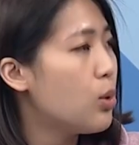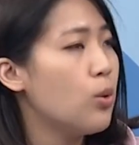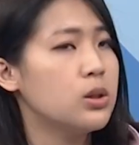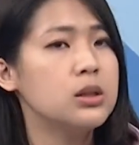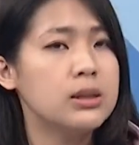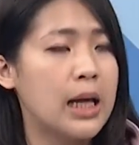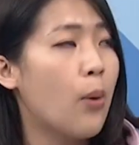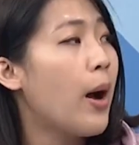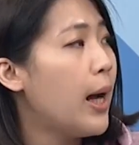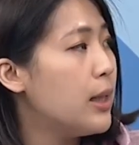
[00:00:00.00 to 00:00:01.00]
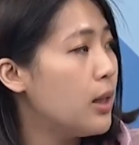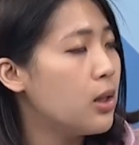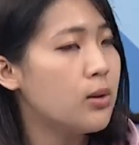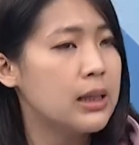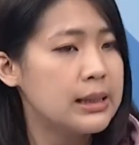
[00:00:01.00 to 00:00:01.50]
果是蒋万安
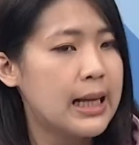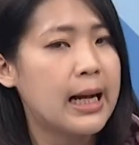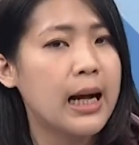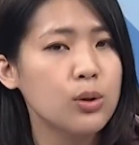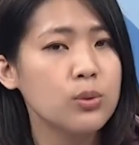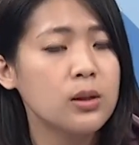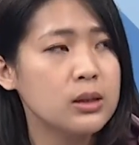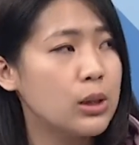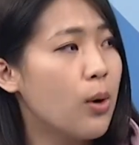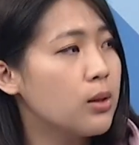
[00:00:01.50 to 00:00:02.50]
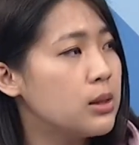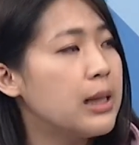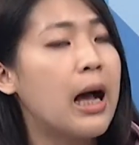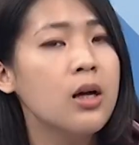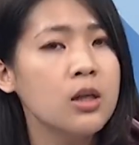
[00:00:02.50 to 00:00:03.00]
能够在萨卡都的情况之
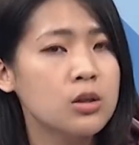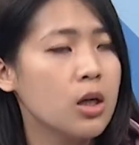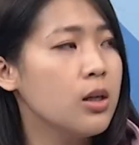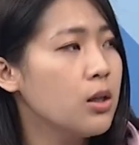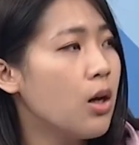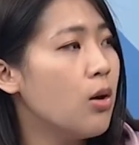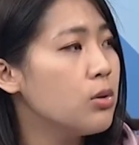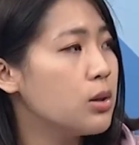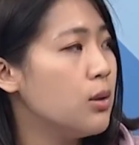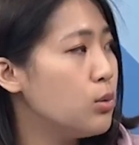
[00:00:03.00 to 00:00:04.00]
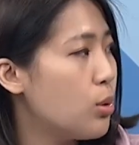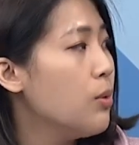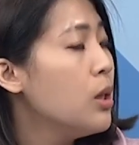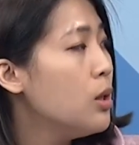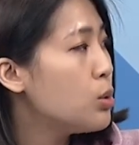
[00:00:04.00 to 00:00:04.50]
下。成功胜
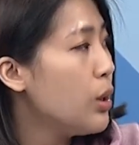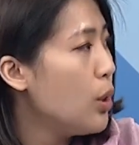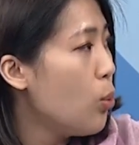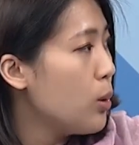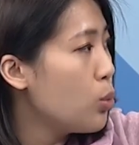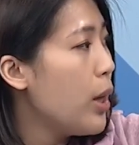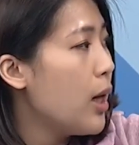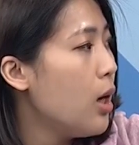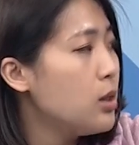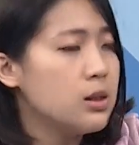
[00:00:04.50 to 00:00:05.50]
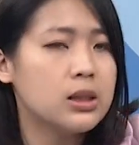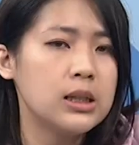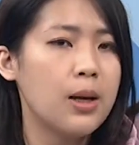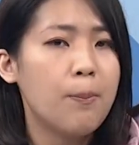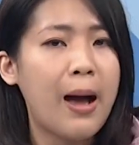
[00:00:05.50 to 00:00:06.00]
选，所以我对二十
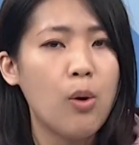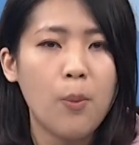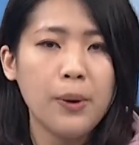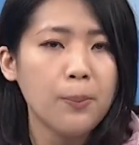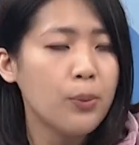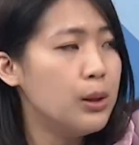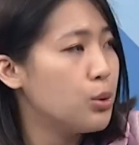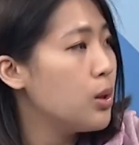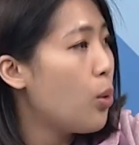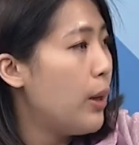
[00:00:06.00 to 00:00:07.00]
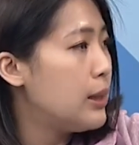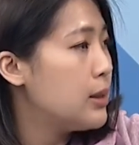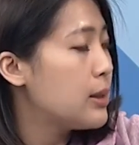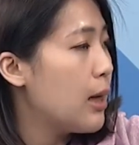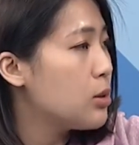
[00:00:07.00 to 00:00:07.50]
七点八，我并不会觉得灰
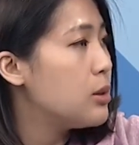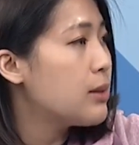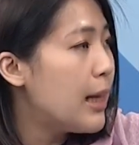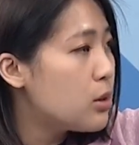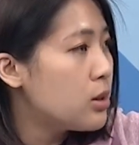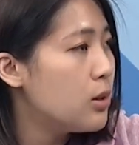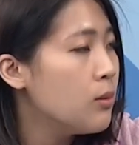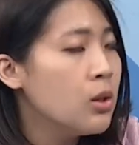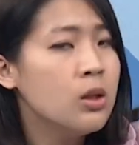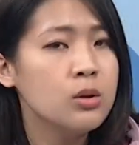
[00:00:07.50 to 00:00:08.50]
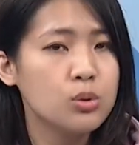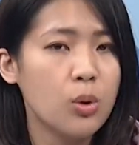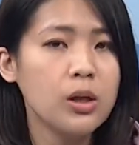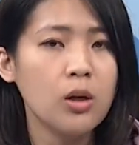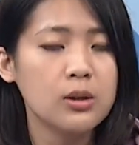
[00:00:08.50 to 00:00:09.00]
心丧志。但是
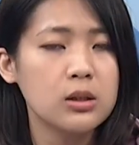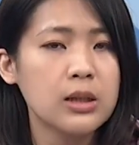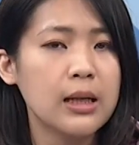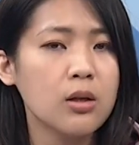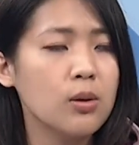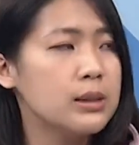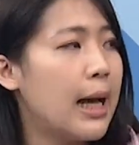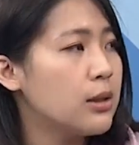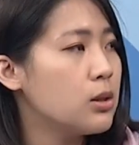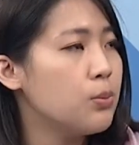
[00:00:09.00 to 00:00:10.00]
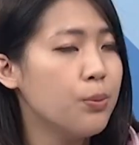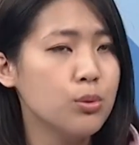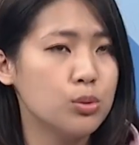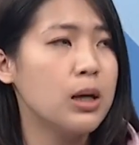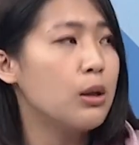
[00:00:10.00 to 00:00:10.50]
所有的战斗架势
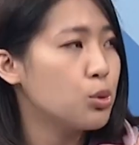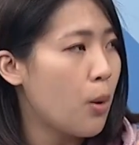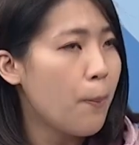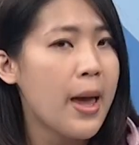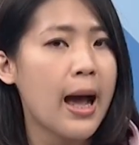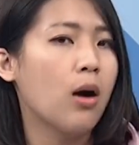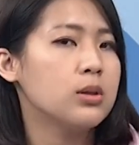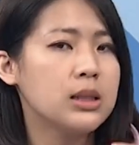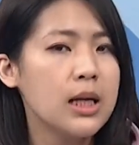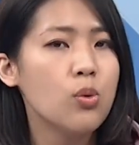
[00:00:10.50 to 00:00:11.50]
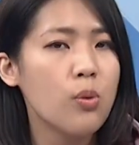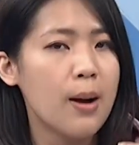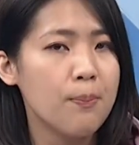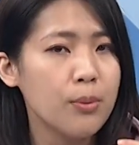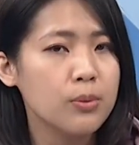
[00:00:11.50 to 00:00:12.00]
布局要准备好，千
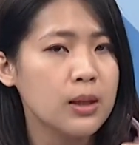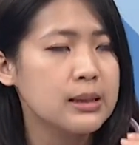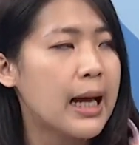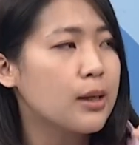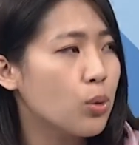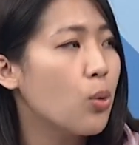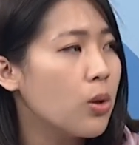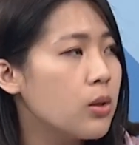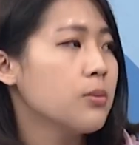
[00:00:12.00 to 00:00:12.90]
万不能再拖了。